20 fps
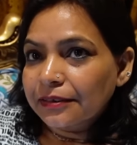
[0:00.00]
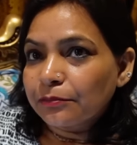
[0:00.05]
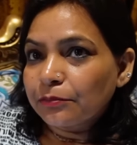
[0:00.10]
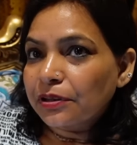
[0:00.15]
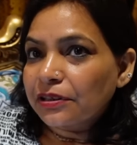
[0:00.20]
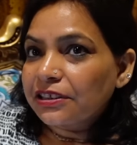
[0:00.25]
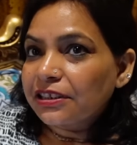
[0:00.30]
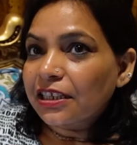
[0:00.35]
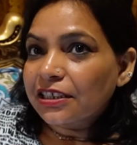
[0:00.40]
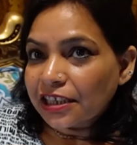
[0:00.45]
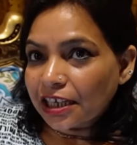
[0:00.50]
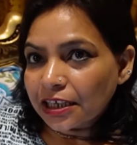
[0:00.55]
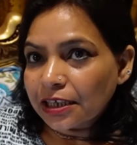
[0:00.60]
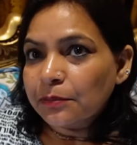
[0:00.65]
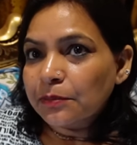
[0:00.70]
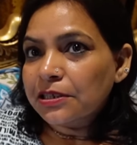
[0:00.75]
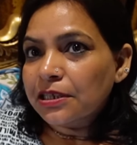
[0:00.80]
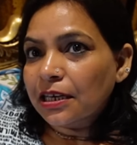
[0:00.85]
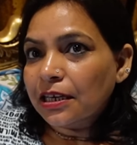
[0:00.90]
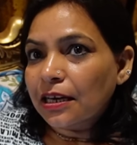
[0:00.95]
बस ये अचानक
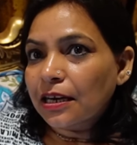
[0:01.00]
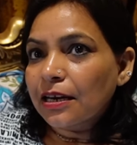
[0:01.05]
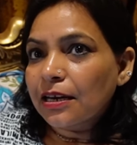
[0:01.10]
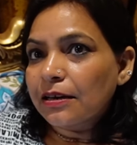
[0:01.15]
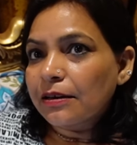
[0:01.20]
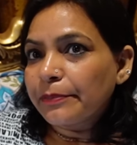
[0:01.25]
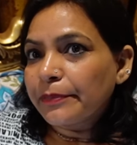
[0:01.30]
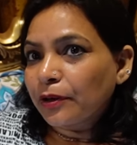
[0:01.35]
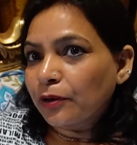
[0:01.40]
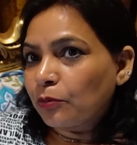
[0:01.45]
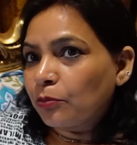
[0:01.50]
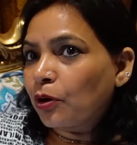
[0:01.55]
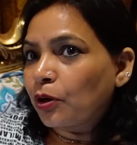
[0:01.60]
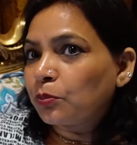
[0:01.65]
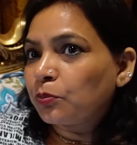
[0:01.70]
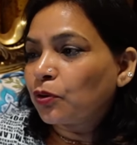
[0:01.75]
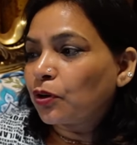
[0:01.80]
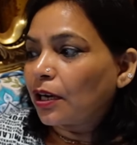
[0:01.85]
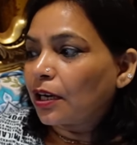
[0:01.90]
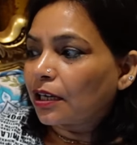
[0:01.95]
में जा रहा मेरे को बहुत
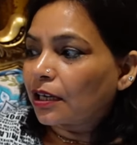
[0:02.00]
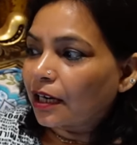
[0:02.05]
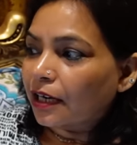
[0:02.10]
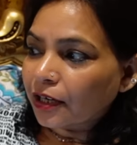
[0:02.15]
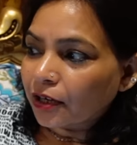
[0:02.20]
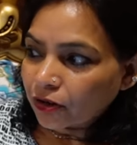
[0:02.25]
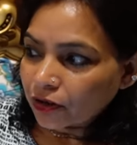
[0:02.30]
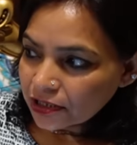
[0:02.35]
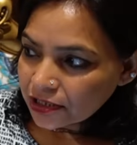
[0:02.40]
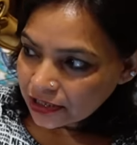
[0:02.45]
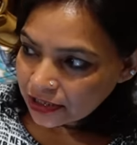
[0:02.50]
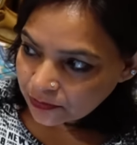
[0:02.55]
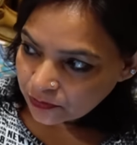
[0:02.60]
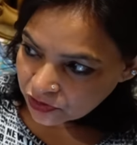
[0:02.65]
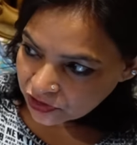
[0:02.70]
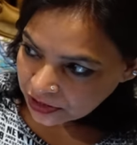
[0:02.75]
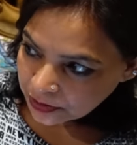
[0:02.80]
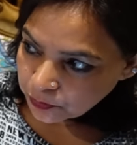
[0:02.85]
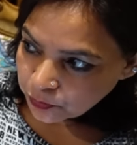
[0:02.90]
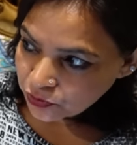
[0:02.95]
बुरा लग रहा क्योंकि इसने
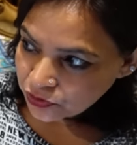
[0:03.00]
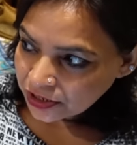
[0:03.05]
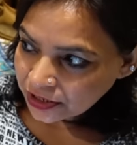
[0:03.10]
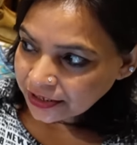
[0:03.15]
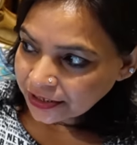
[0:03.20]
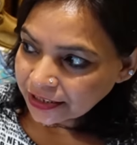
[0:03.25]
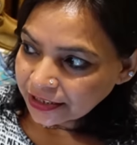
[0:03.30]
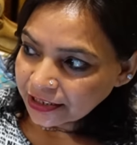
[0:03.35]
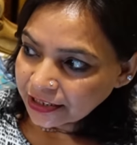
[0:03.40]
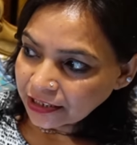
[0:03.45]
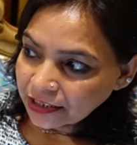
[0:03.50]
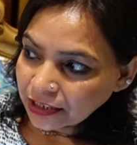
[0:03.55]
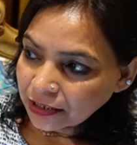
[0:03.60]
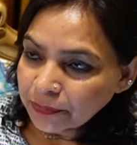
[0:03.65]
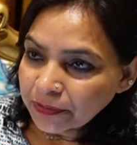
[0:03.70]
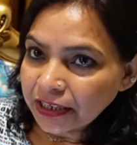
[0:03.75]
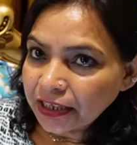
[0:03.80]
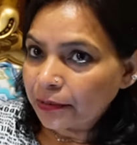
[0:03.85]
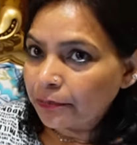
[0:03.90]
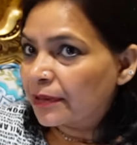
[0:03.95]
मुझसे पूछ के टिकट नहीं करा
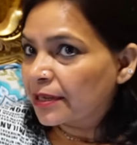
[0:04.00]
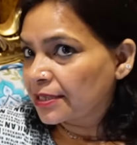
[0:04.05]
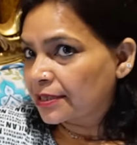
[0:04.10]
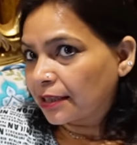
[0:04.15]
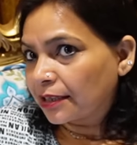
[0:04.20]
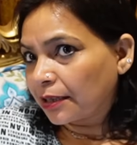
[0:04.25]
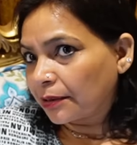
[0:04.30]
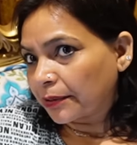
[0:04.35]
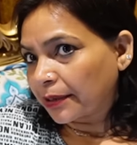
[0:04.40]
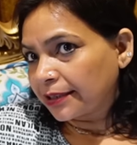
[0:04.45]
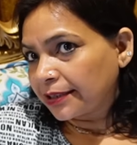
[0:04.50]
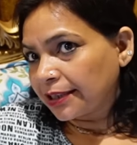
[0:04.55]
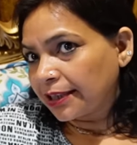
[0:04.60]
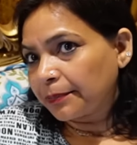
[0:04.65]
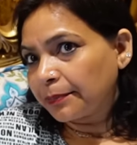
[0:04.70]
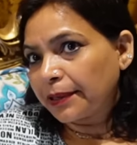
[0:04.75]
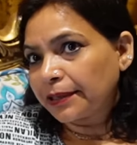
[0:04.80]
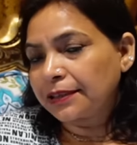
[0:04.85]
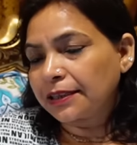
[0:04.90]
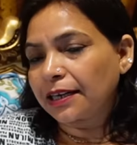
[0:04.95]
वरना मैं इसका नवरात्रि के
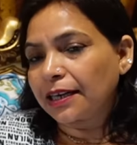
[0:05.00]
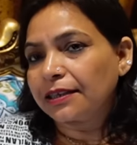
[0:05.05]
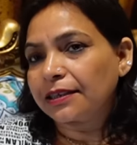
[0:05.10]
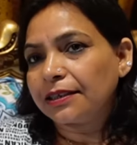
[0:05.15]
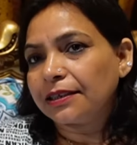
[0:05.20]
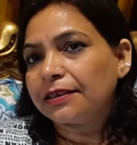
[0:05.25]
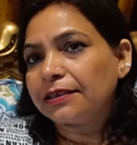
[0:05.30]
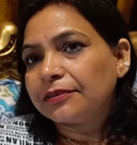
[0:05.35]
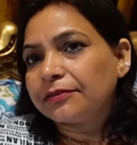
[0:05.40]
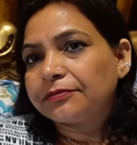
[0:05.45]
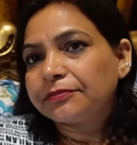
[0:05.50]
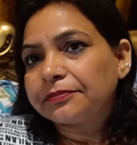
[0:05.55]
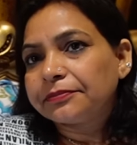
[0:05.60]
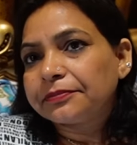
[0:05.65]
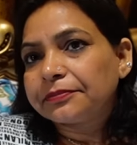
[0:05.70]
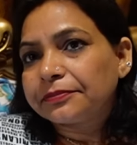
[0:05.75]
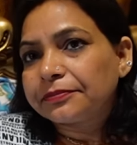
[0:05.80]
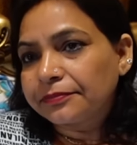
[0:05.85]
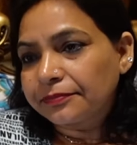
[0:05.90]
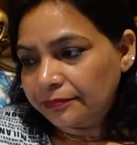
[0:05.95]
बाद कराती
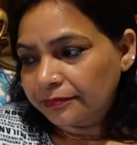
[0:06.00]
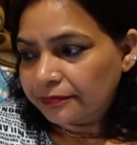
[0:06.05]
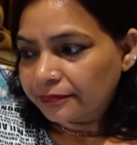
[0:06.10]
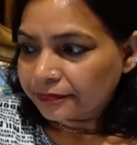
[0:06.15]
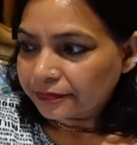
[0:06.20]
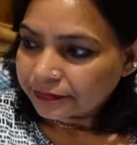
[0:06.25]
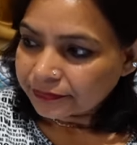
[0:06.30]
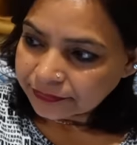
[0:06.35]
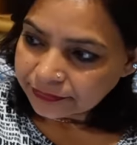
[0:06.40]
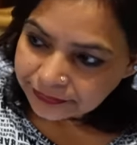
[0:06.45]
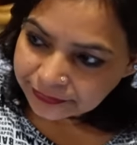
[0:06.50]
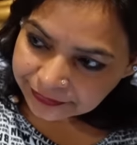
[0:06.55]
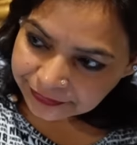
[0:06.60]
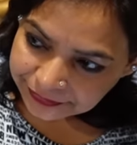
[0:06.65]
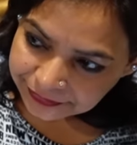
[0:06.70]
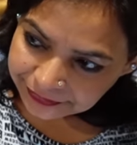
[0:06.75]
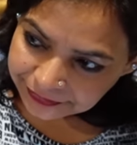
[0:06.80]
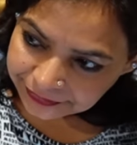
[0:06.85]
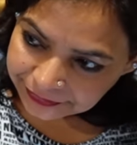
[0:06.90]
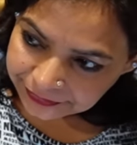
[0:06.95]
अच्छा हम्म।
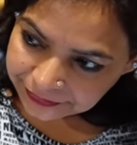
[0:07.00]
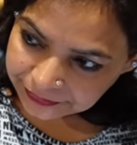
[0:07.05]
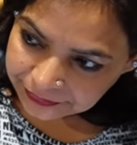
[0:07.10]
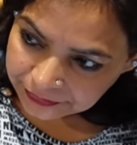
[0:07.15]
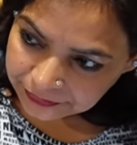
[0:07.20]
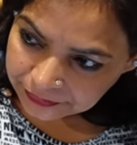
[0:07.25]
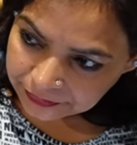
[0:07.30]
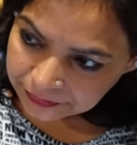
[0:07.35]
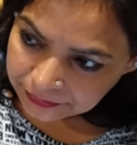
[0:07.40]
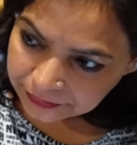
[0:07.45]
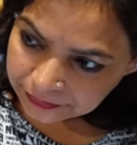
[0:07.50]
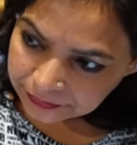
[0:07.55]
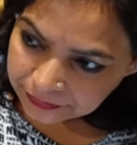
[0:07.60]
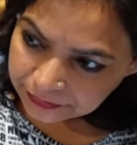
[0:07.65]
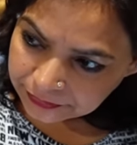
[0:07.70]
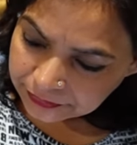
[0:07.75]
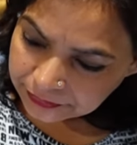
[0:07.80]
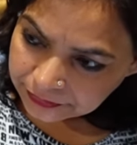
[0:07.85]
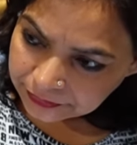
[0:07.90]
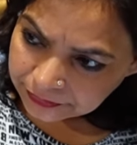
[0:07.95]
मैं ऐसा था ये
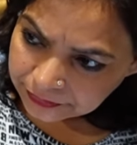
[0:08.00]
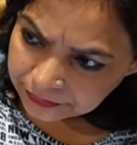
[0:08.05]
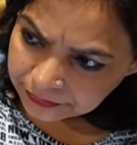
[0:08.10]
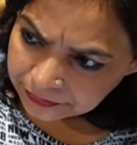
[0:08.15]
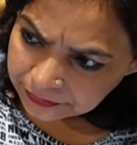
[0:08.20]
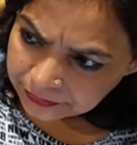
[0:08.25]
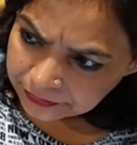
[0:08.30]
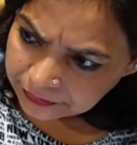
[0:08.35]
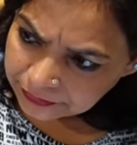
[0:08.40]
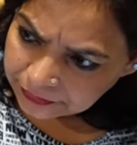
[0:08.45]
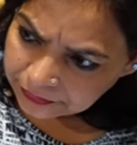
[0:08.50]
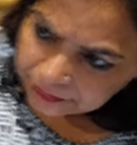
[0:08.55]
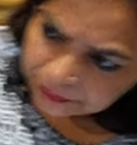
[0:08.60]
मैं तीन चार दिन से बोल तो